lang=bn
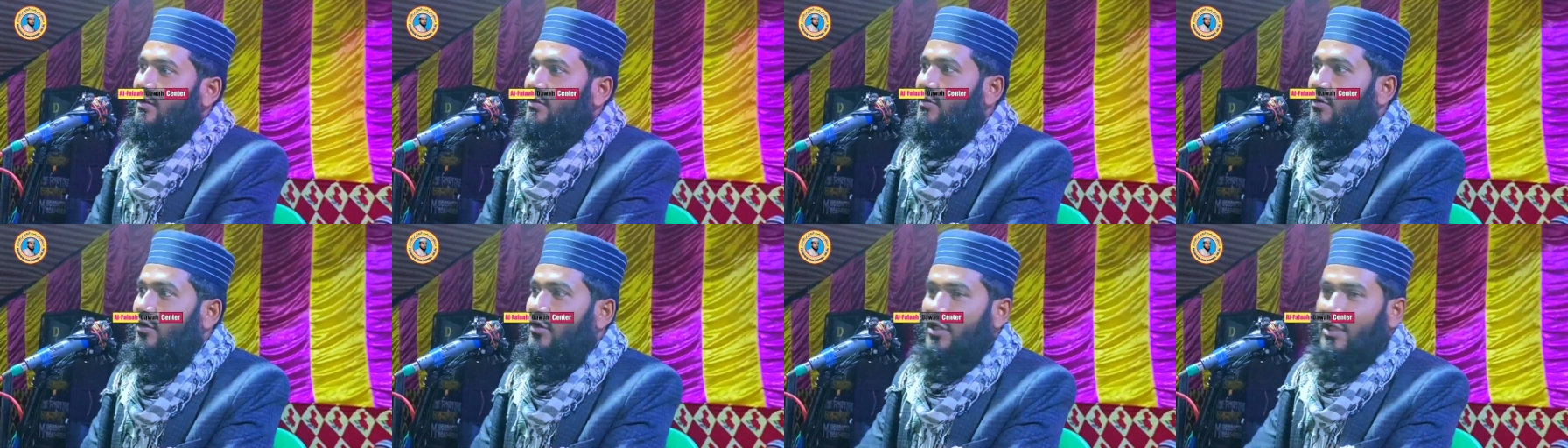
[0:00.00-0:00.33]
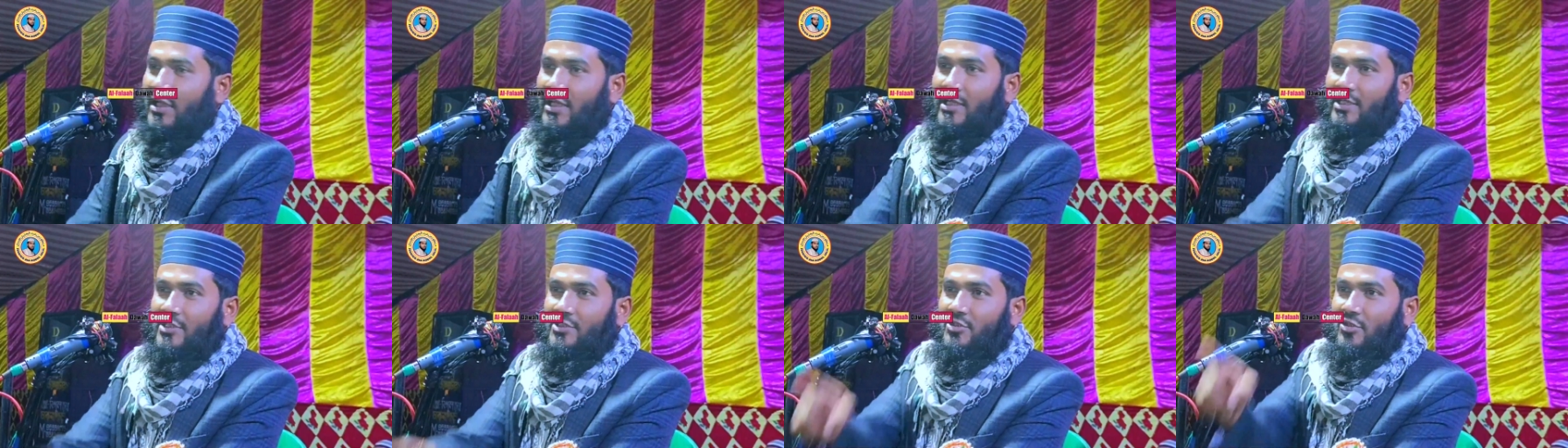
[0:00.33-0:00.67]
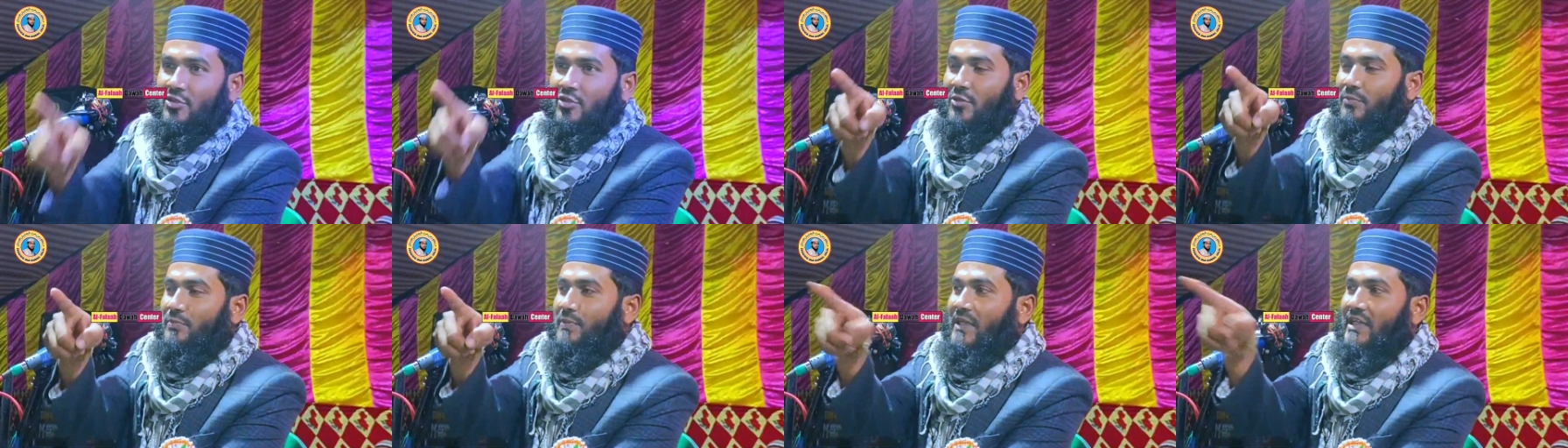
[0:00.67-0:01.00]
ও ক্ষণেকের
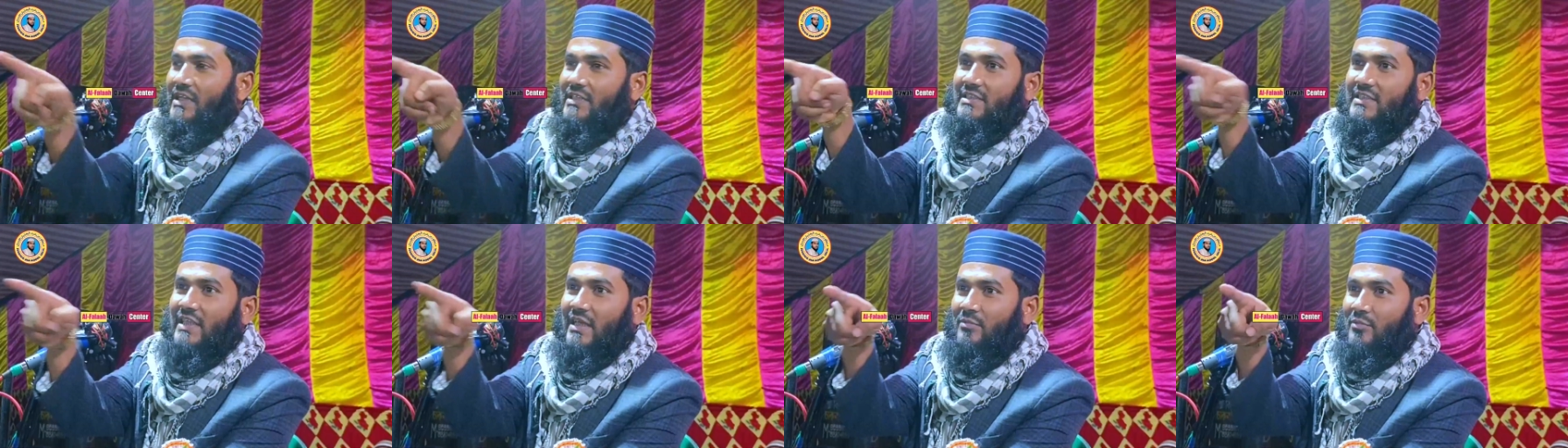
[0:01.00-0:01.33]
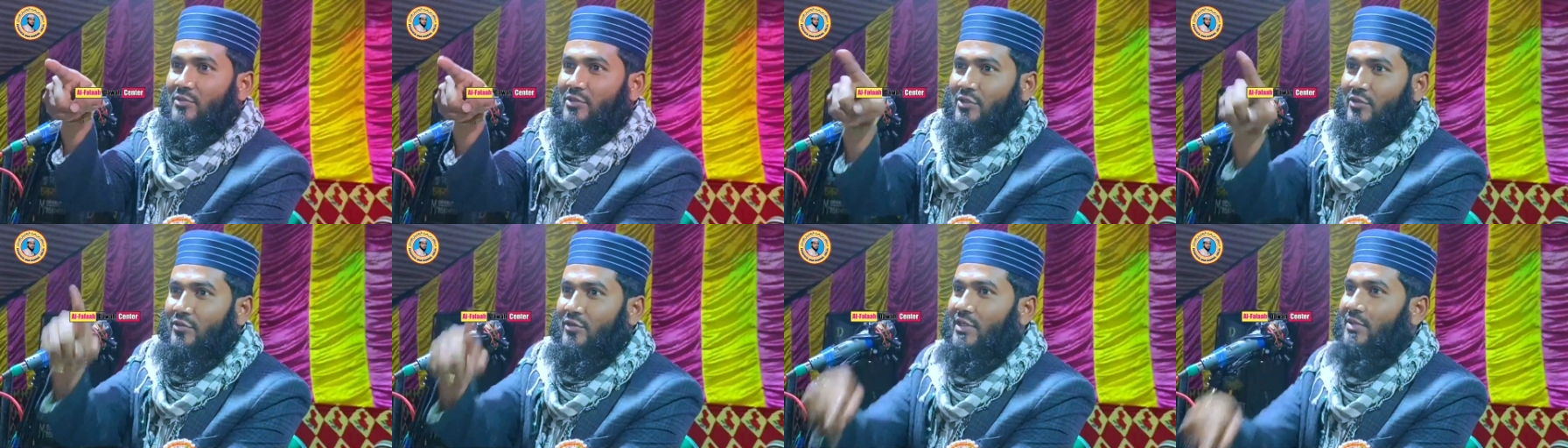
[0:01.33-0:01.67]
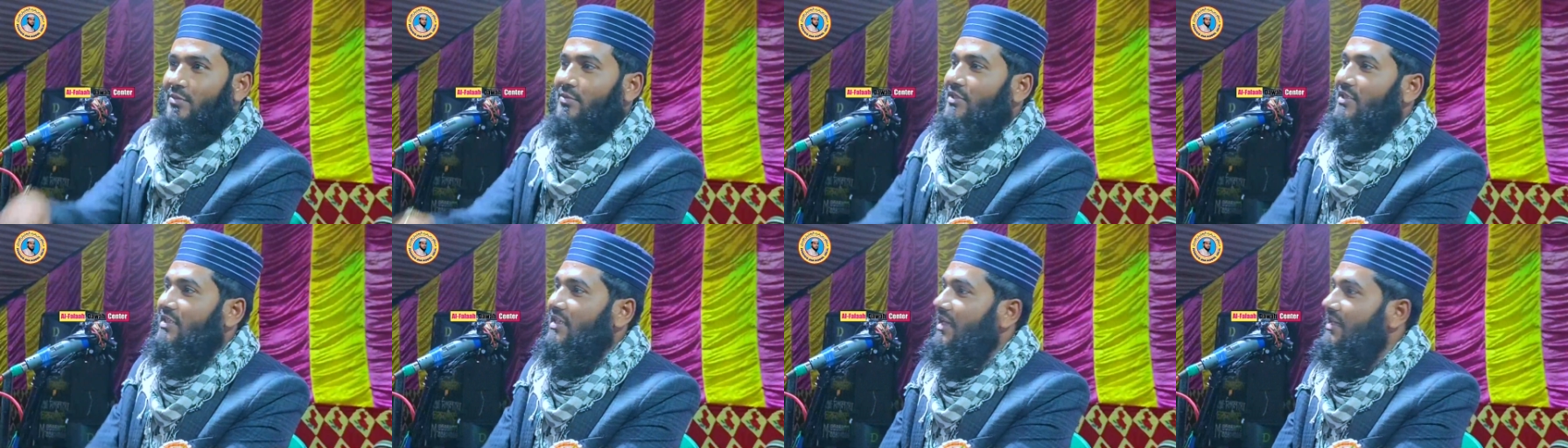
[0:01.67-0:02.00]
জন্য ফেরেস্তার মতো করে
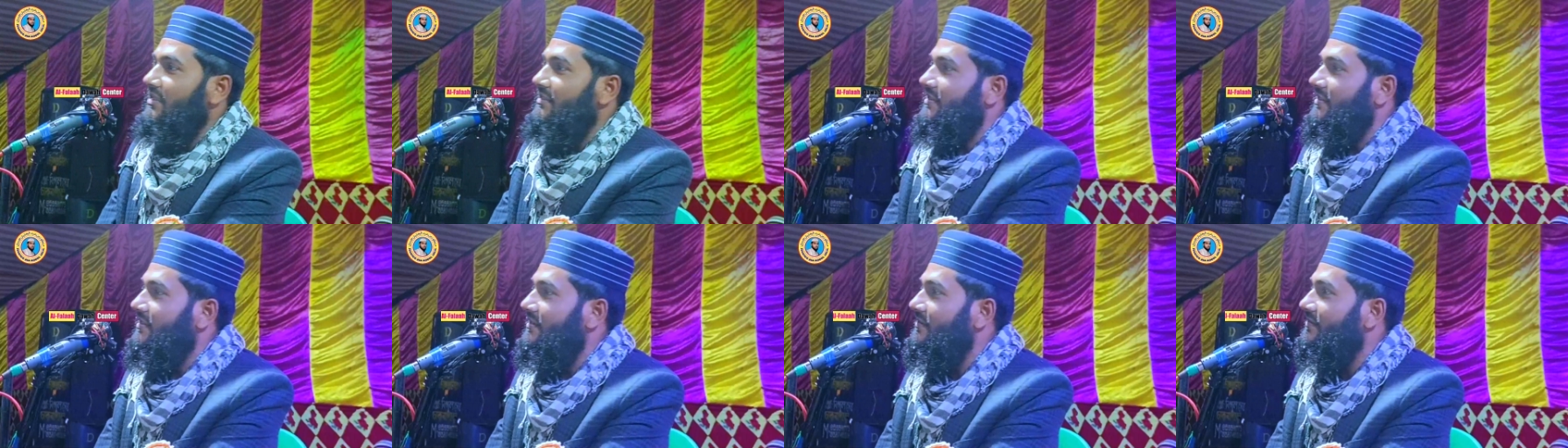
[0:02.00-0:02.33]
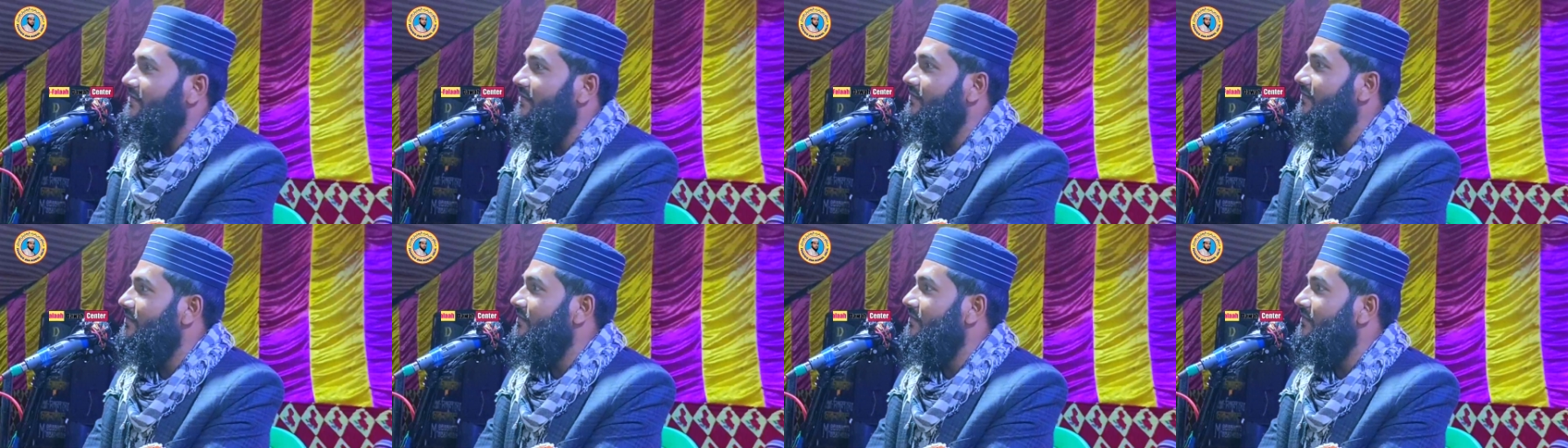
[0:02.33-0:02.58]
বসে আছে